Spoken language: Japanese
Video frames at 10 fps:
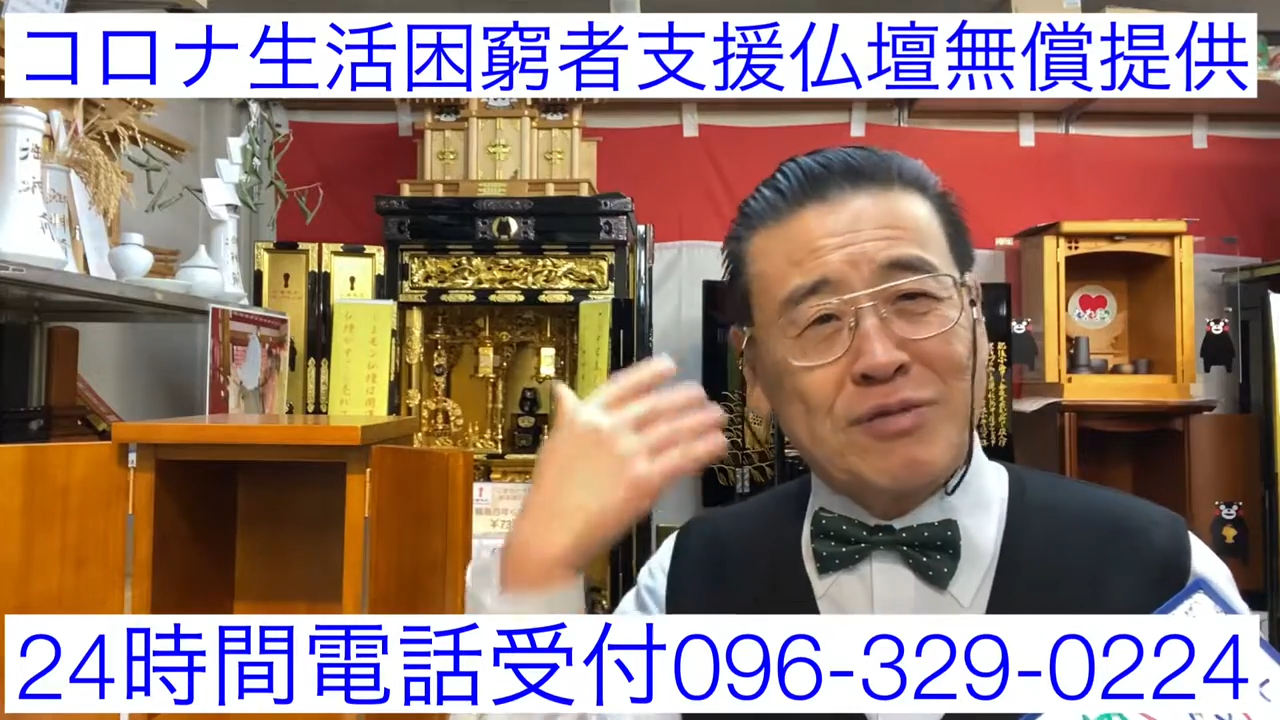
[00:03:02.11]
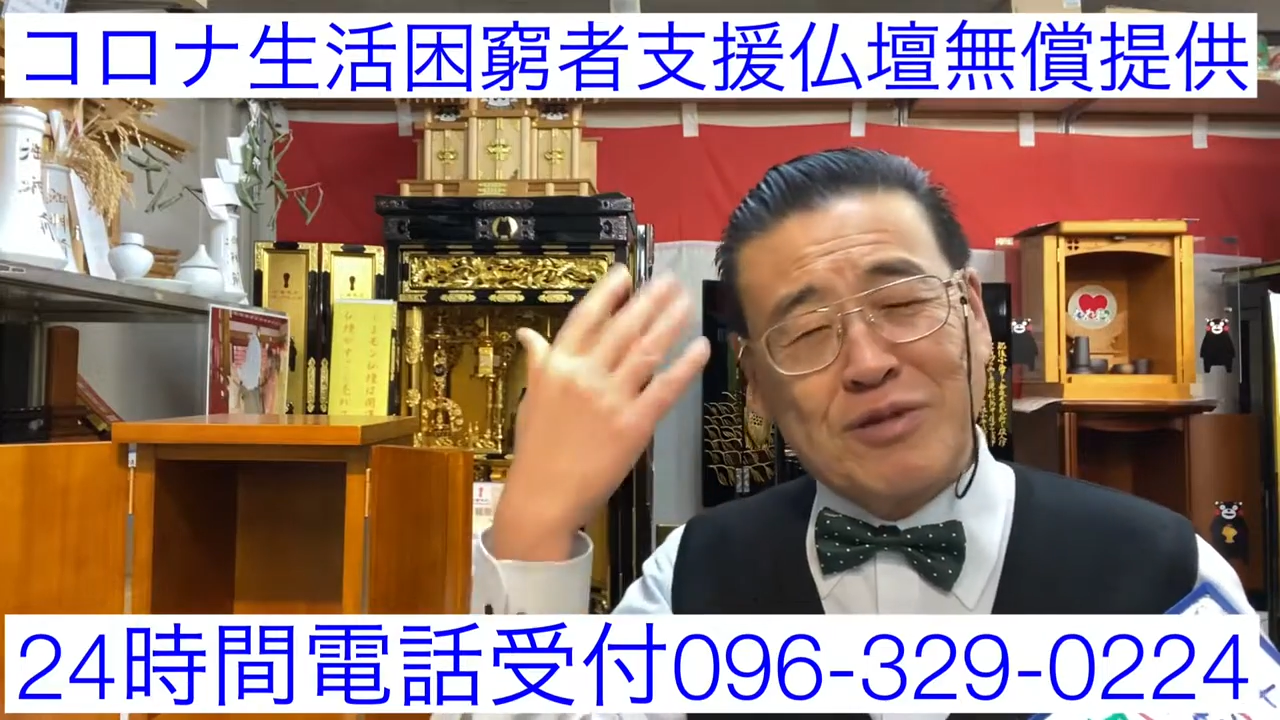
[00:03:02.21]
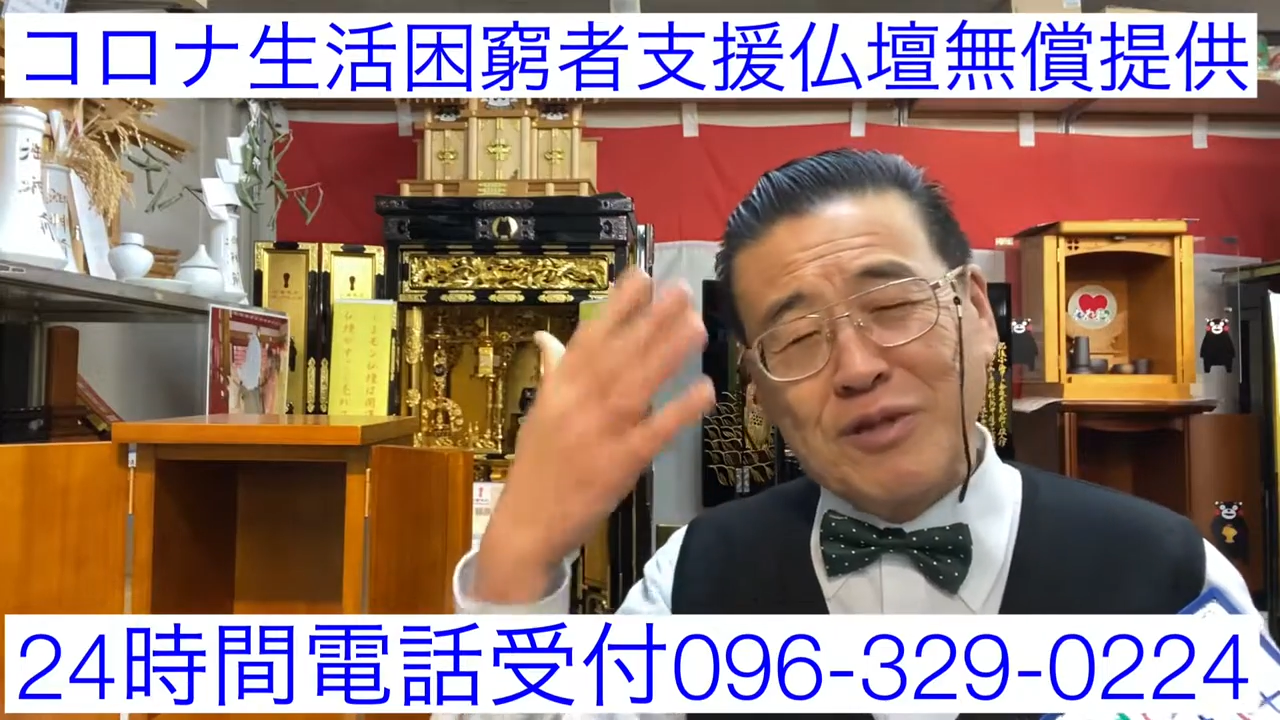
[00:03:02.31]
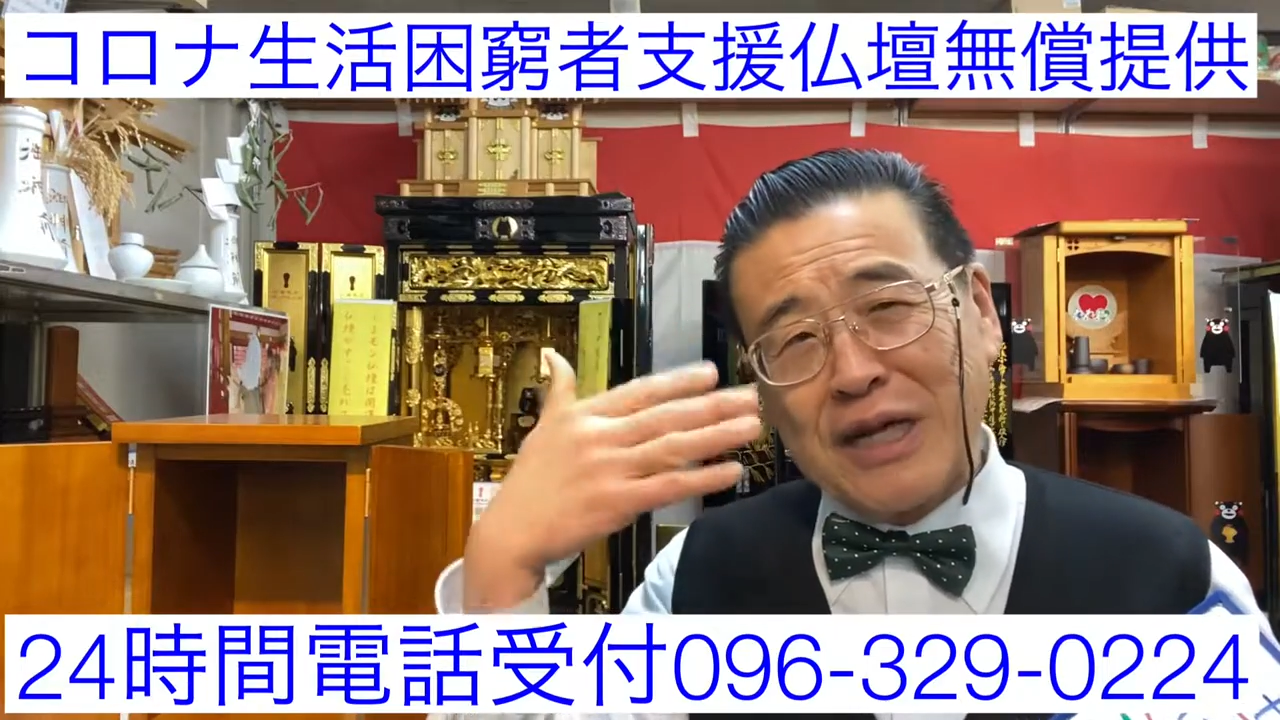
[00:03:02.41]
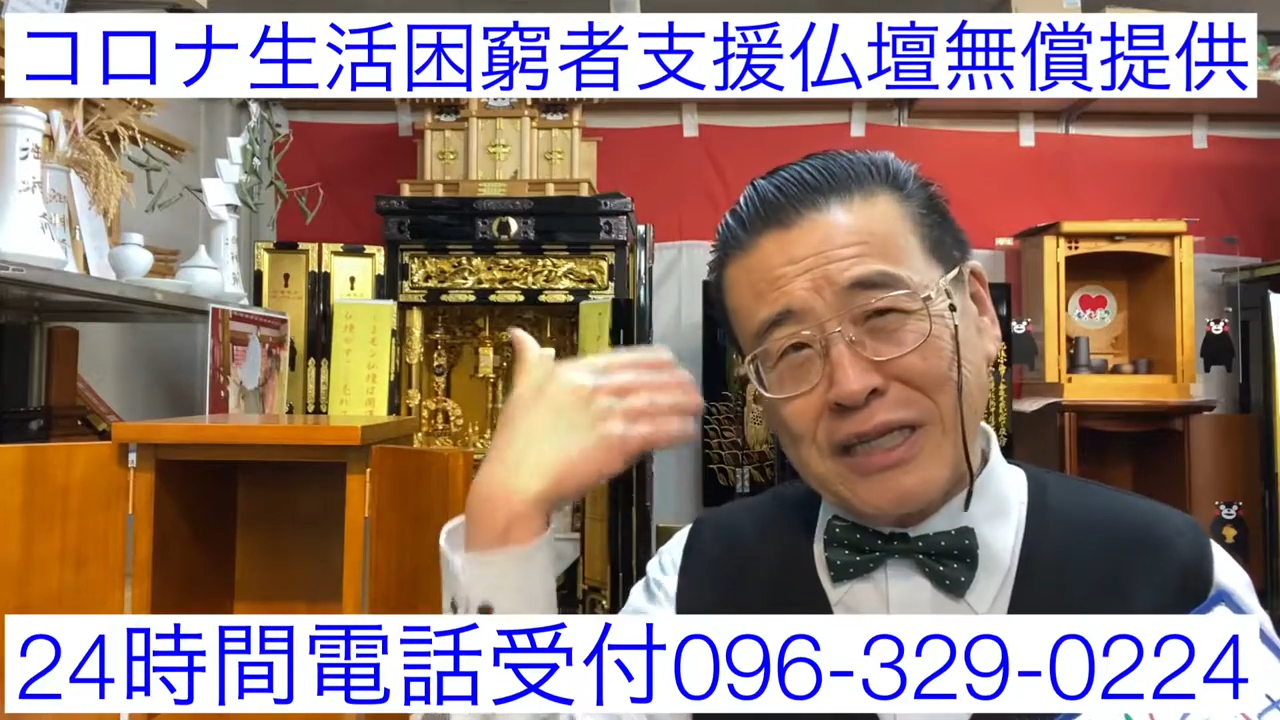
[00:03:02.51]

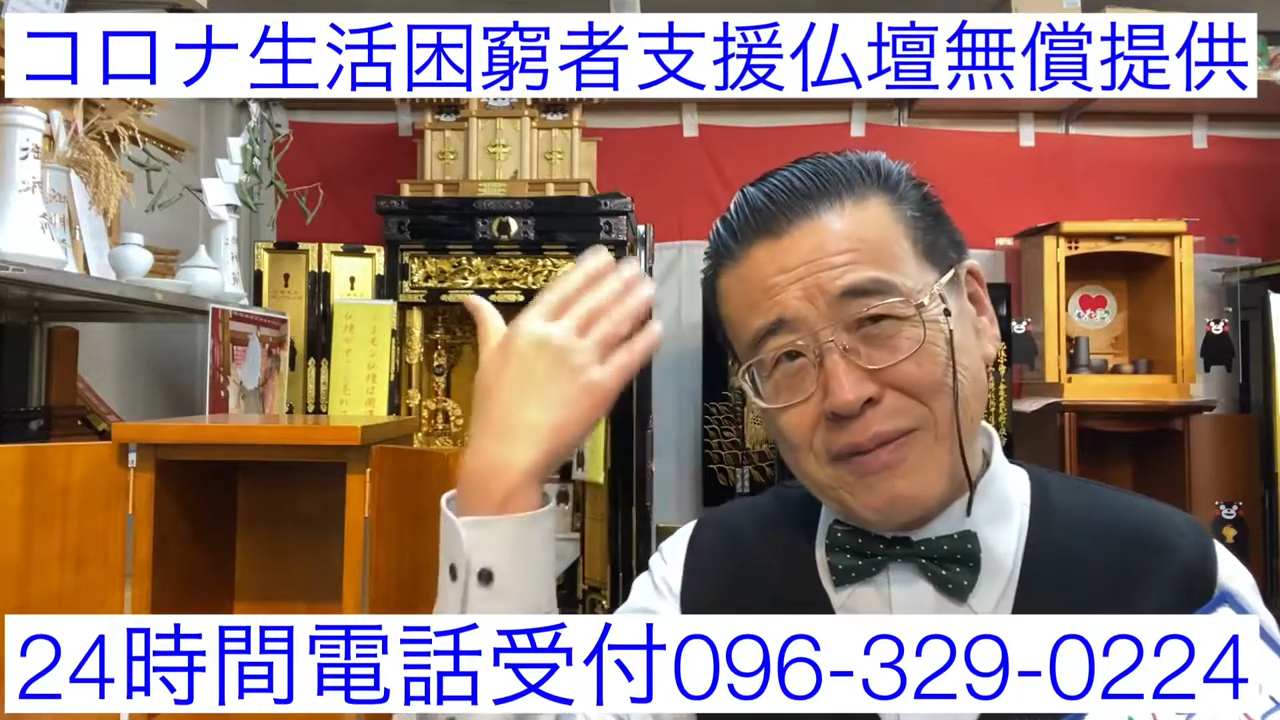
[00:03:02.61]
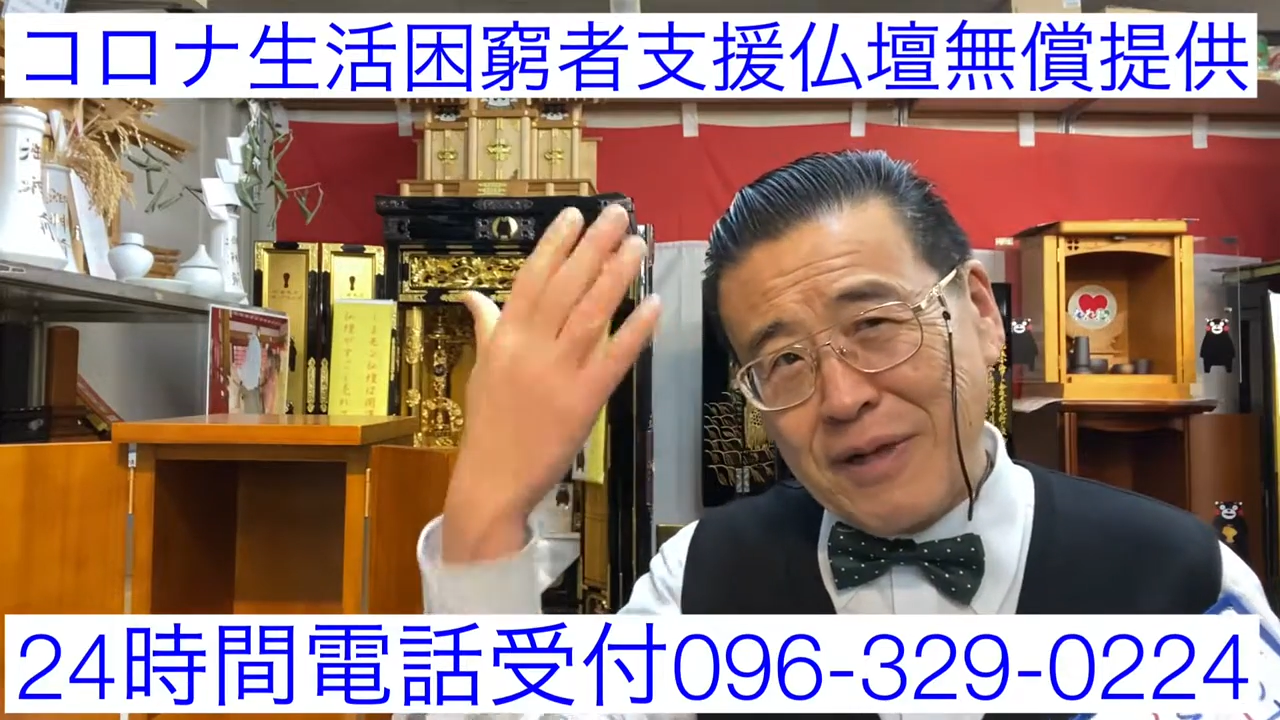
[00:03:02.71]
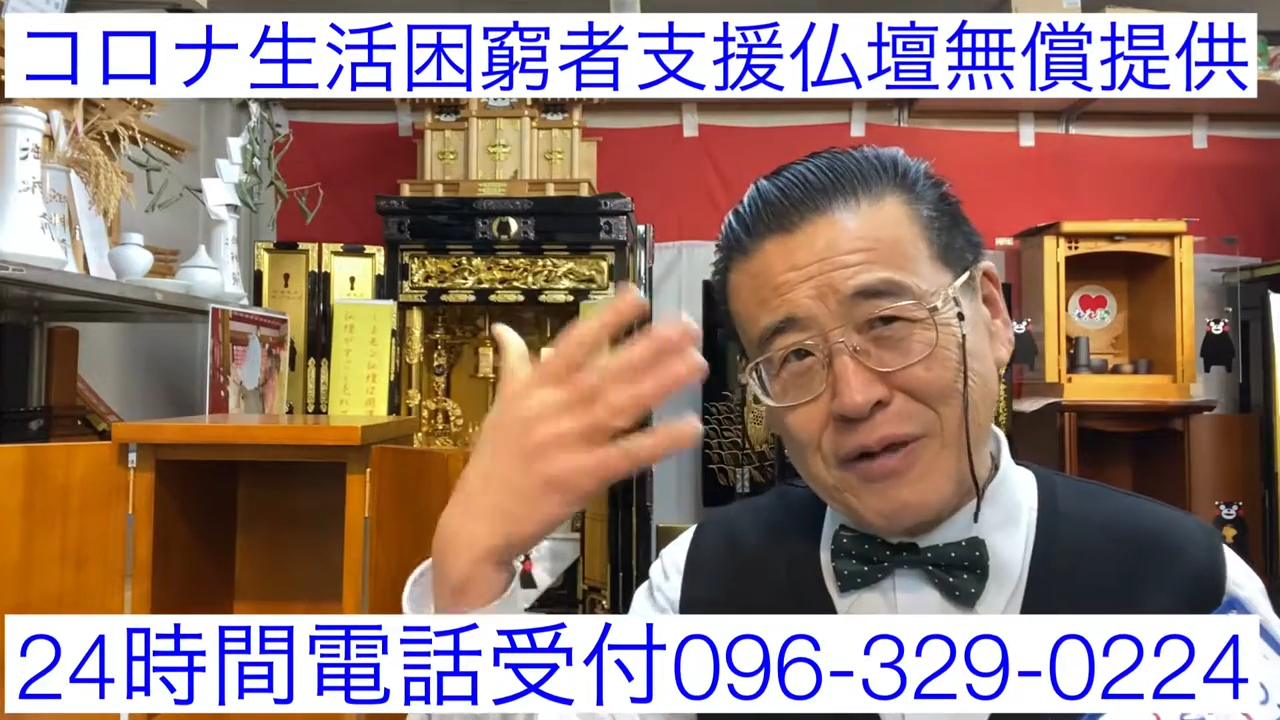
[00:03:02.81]
分の頭